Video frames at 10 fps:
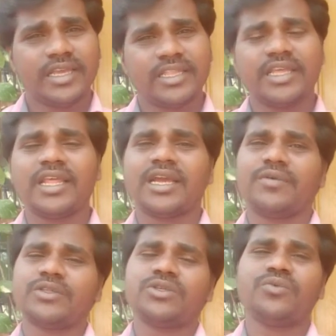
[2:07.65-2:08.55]
ఏదైనా
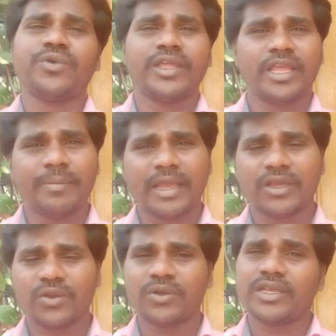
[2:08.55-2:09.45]
కావచ్చు వేరే
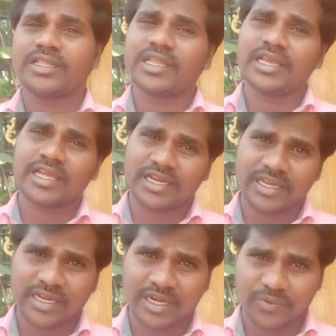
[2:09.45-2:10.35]
బ్యాంకులో ఏదైనా
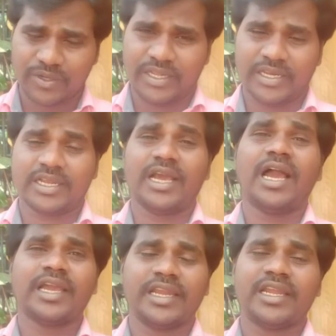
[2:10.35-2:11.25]
క్రెడిట్ కార్డ్ ఉంటే కనుక
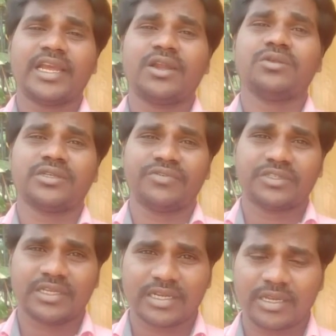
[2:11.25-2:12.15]
ఆ క్రెడిట్ కార్డులో
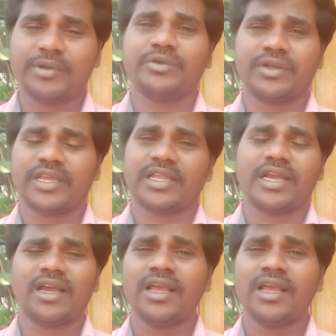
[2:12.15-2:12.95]
సఫిషియెంట్ లిమిట్ ఉంటే కనుక